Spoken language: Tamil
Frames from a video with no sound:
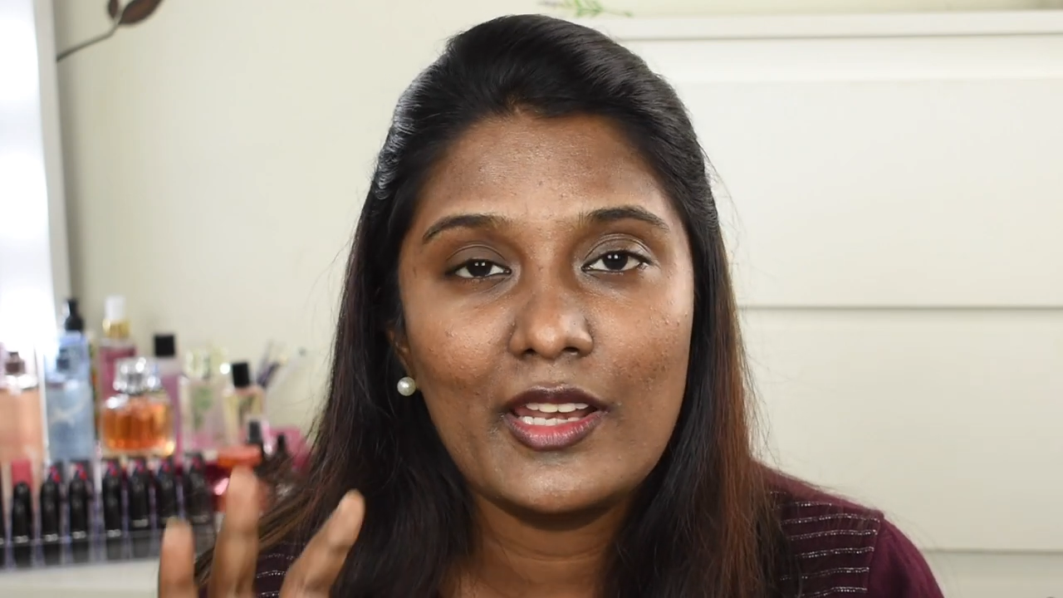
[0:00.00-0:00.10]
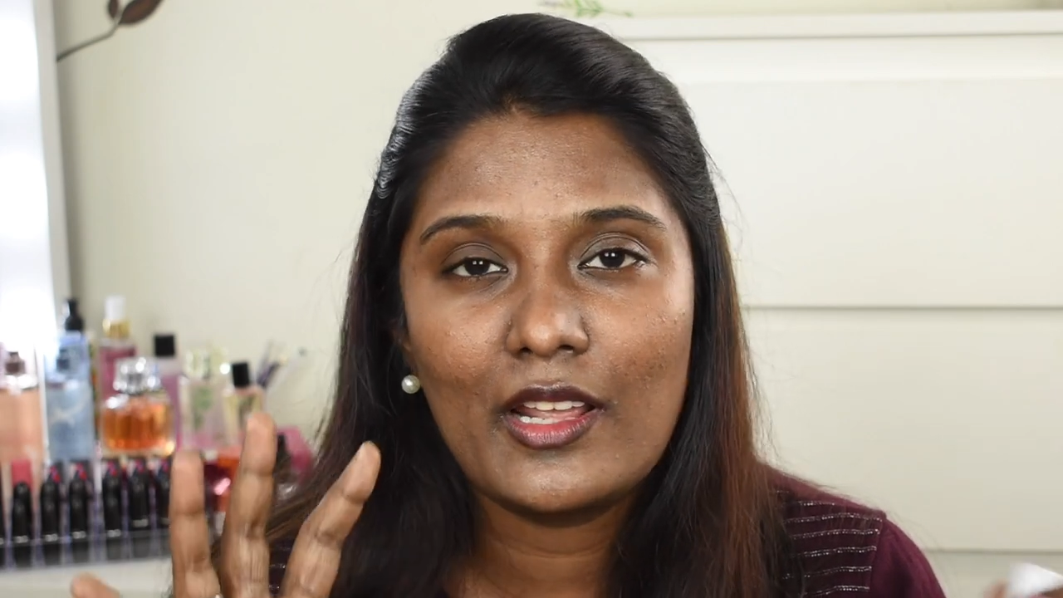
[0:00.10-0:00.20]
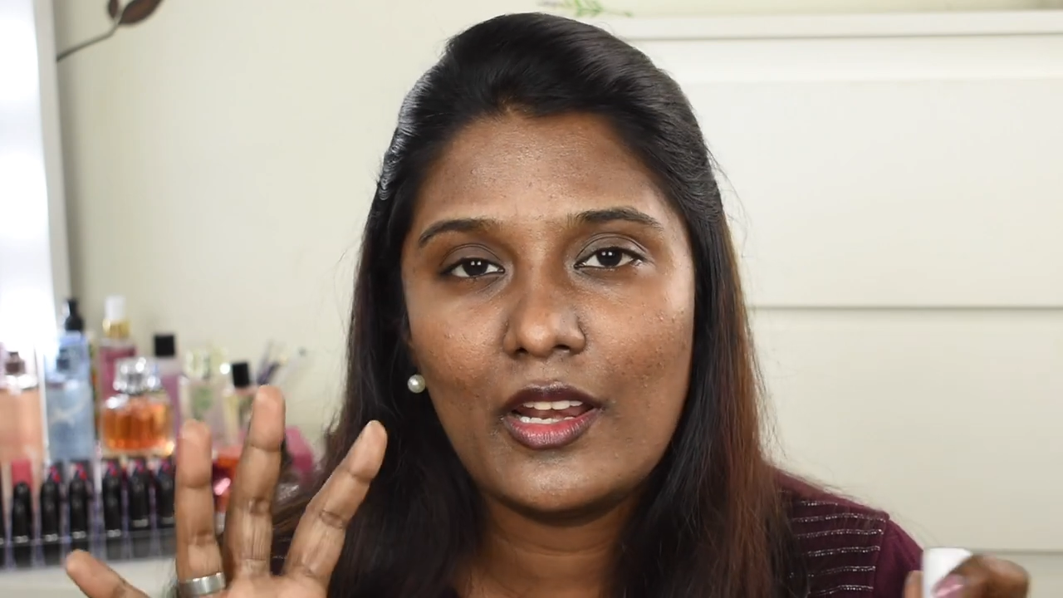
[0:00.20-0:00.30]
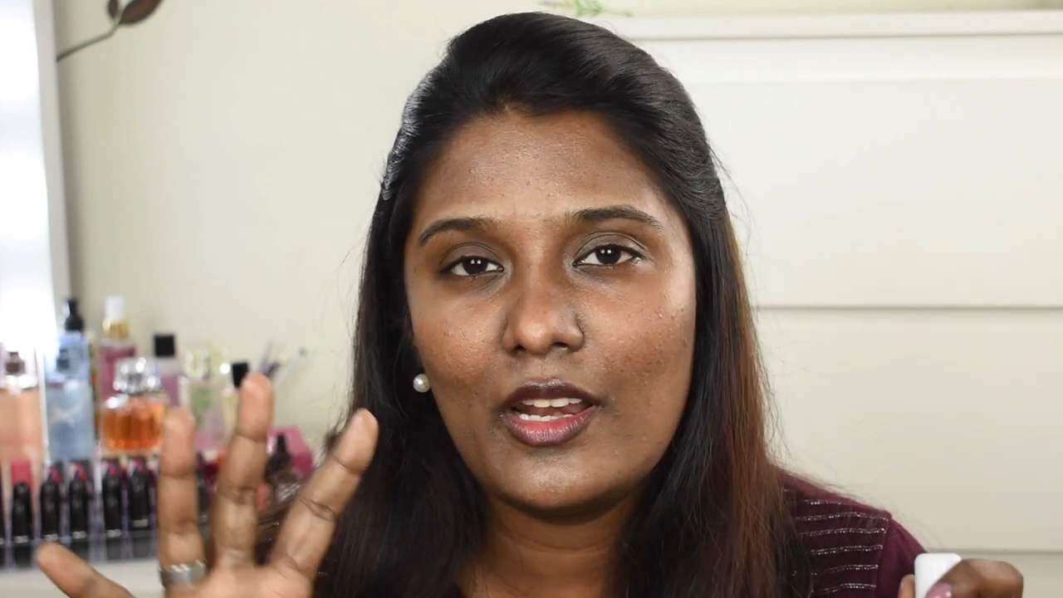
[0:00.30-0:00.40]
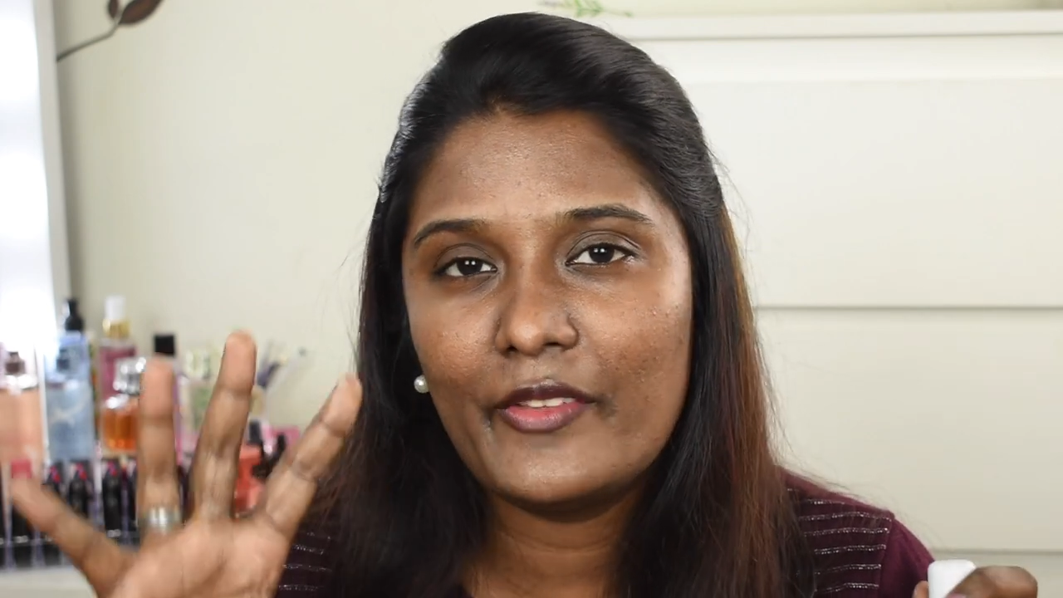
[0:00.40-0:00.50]

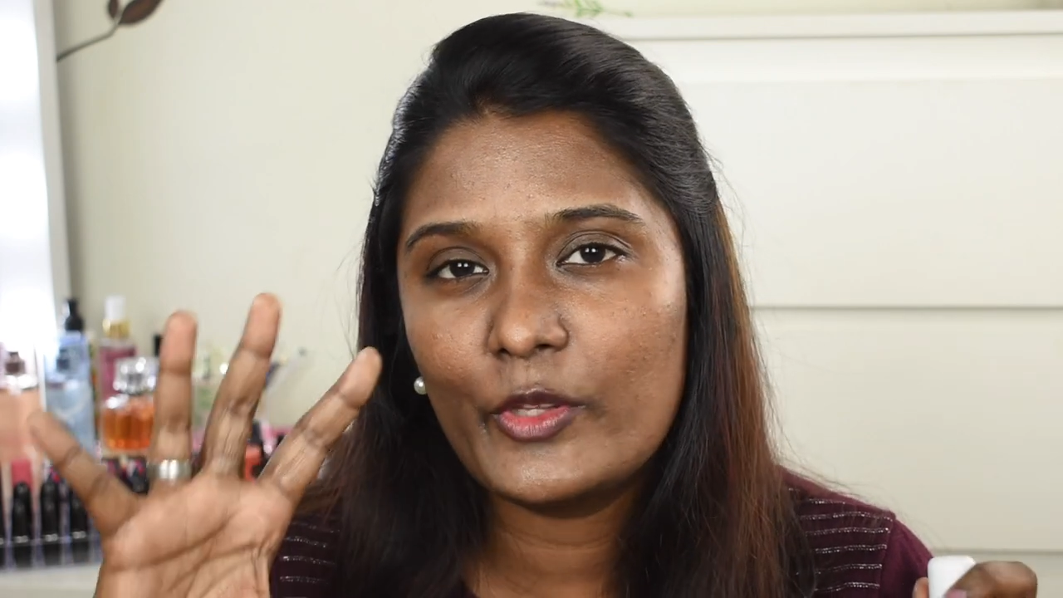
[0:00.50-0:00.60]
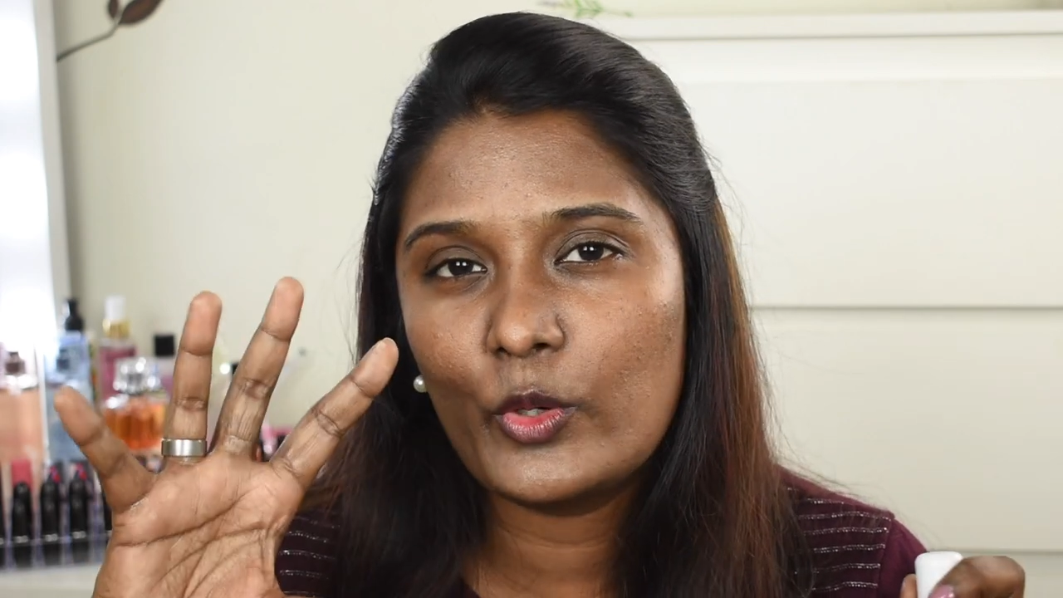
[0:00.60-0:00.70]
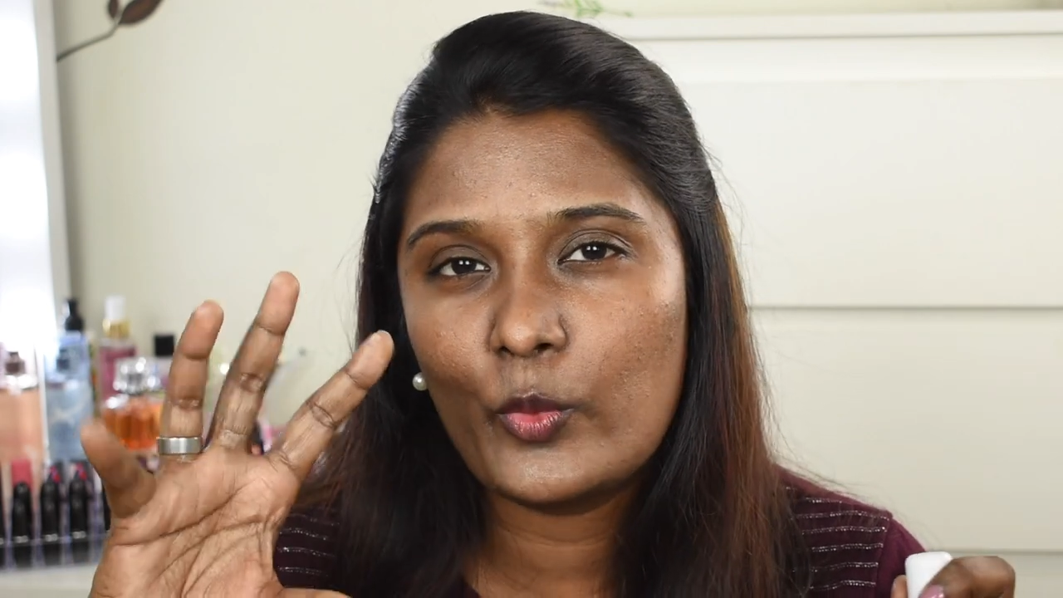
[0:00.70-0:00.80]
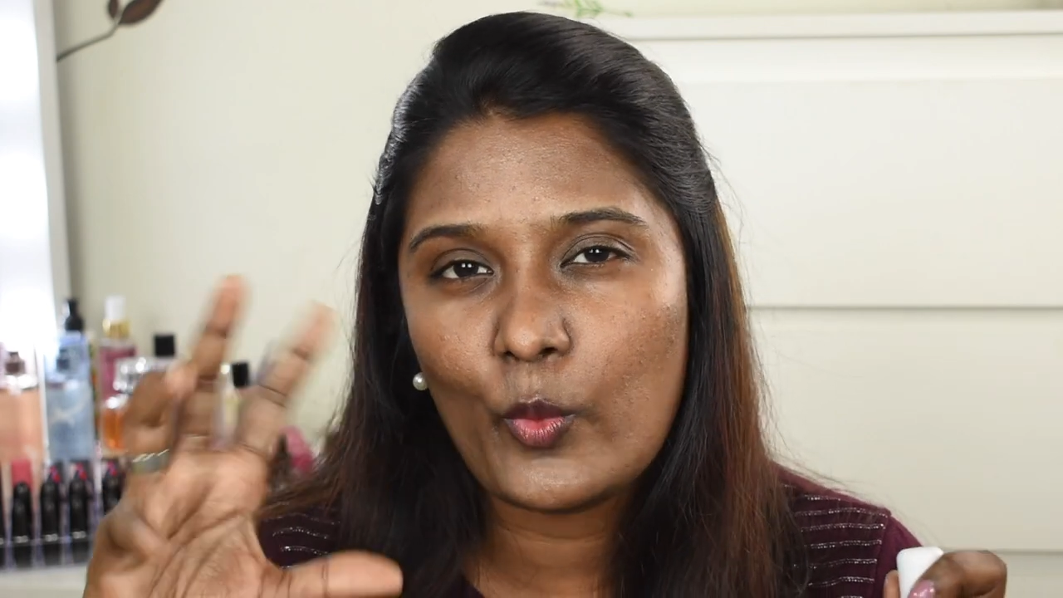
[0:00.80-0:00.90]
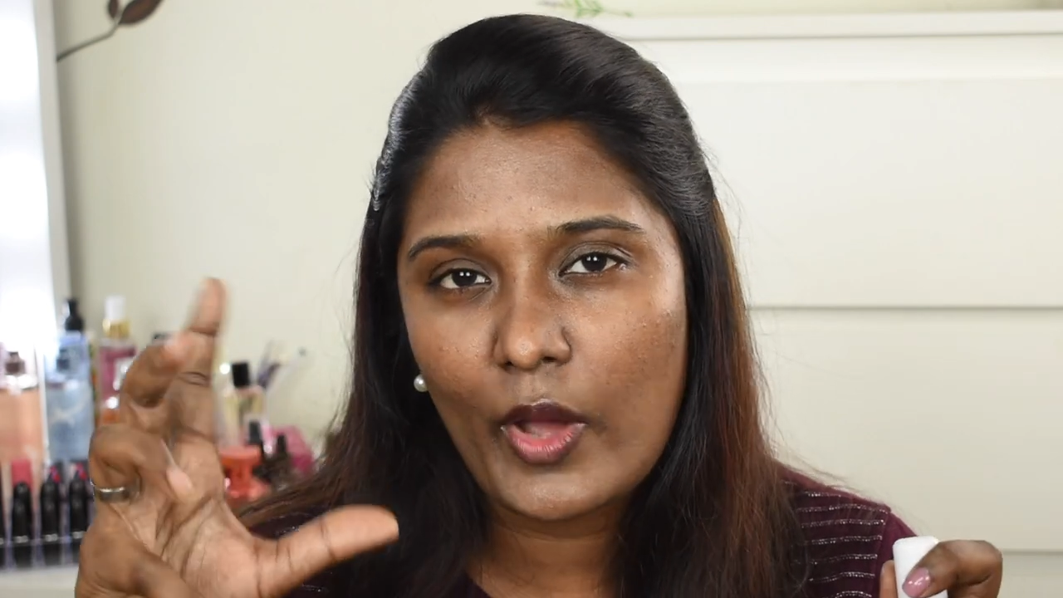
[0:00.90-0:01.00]
நல்ல அந்த ஒரு